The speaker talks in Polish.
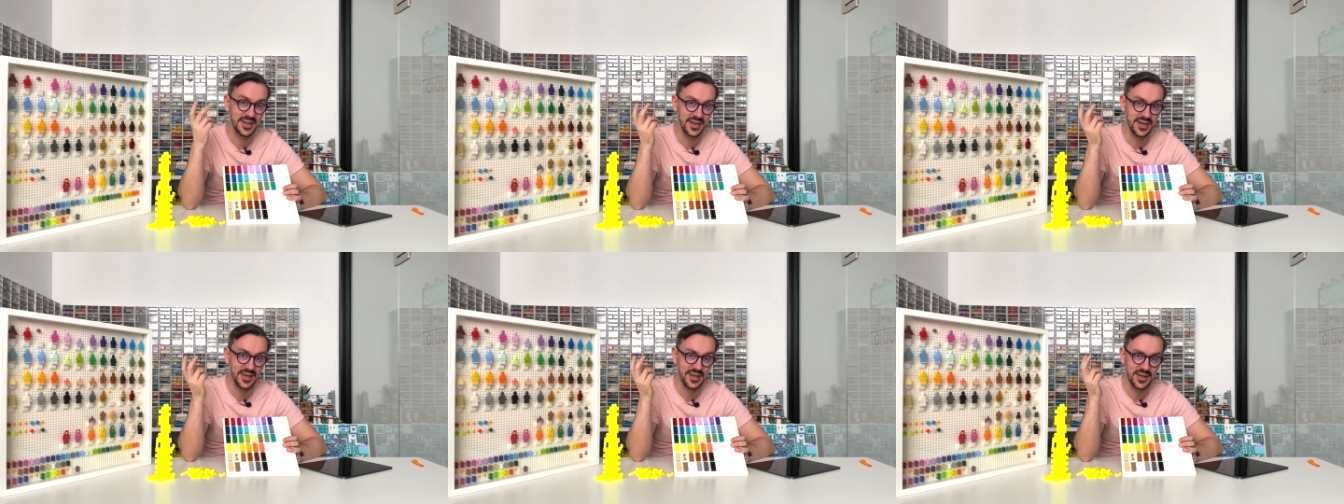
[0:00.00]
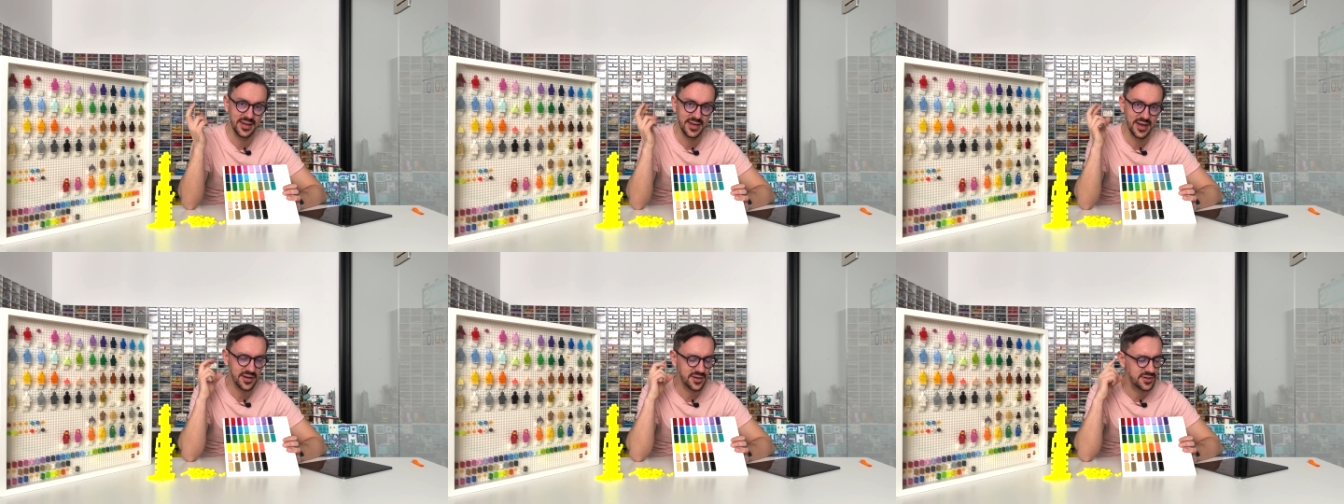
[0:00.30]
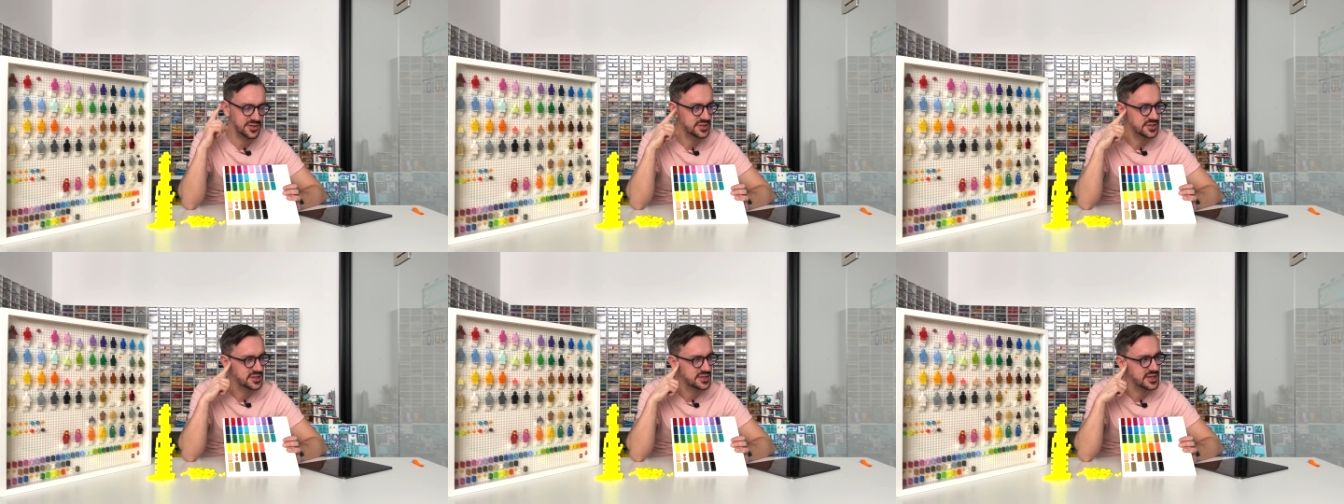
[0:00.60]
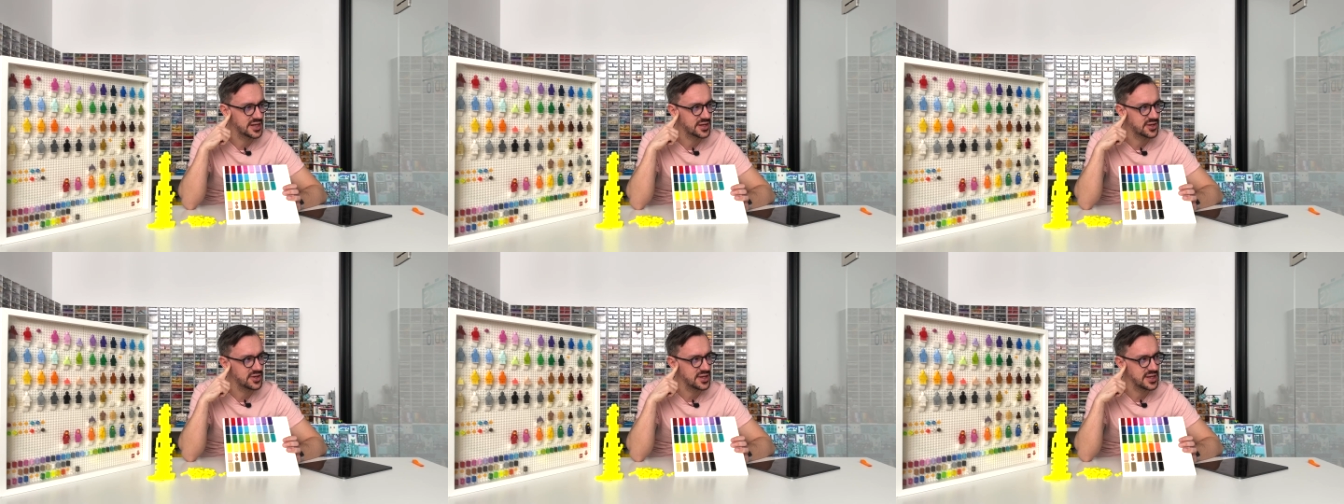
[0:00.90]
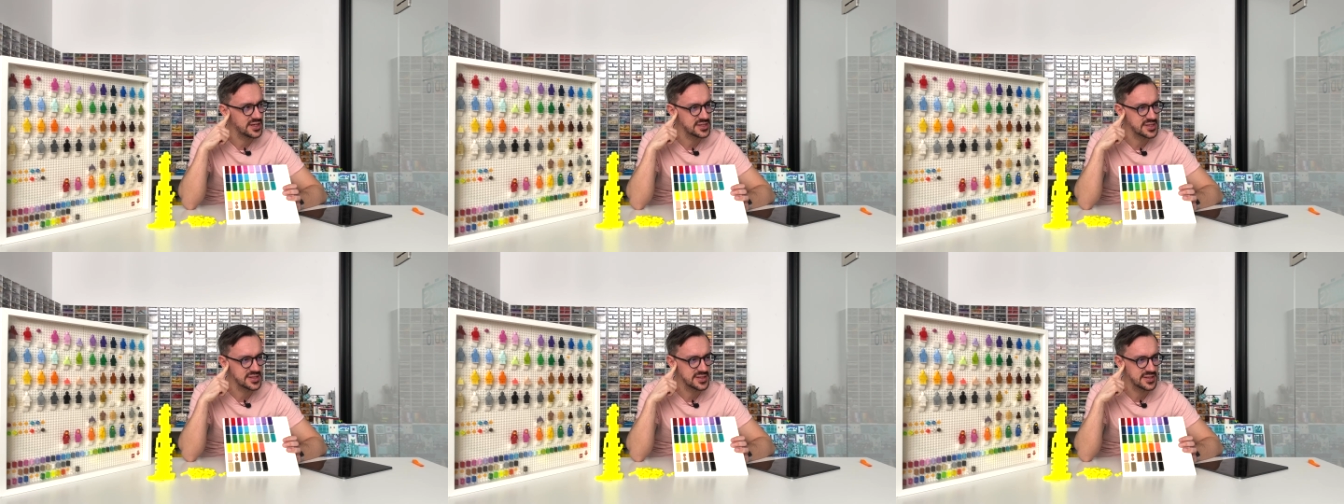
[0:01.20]
i jakoś nie
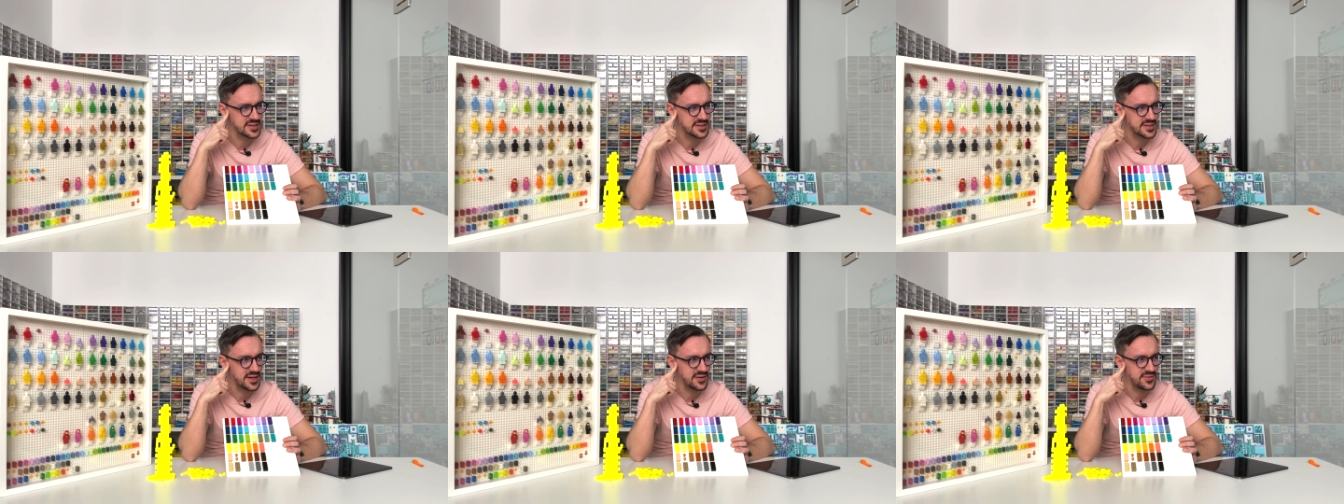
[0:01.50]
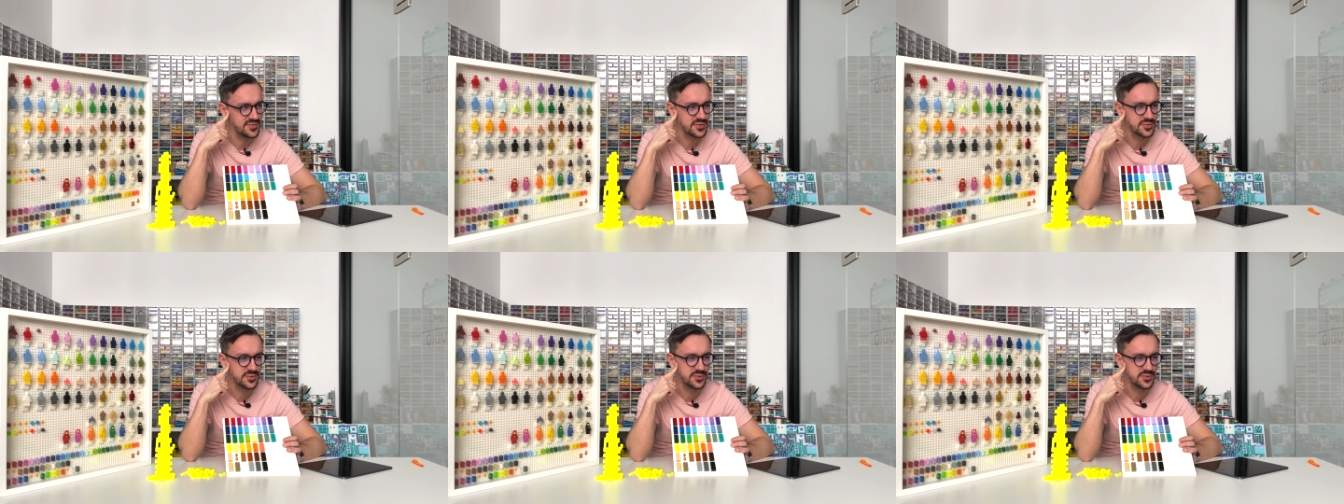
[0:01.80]
kojarzę zestawu,